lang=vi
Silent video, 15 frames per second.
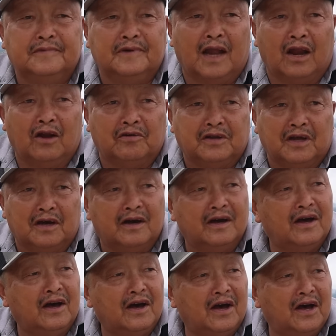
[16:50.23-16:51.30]
là lầu thì
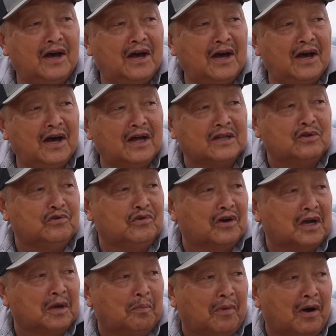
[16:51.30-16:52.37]
ở từ
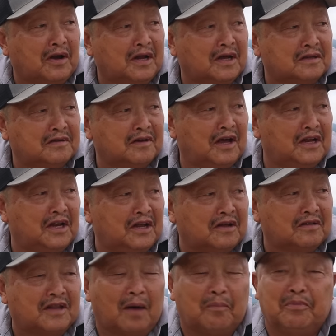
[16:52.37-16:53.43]
những cái bọn này thuê này
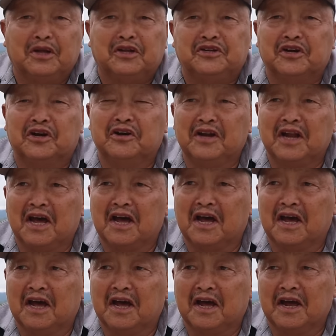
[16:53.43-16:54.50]
ta bị chơi
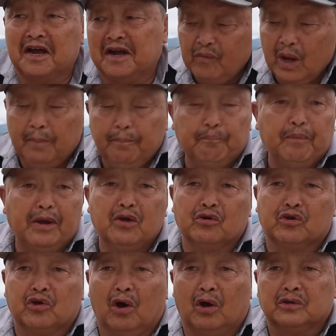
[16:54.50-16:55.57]
na bây
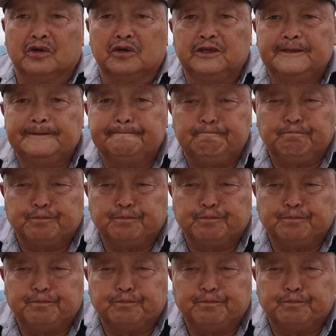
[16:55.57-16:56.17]
giờ cho thứ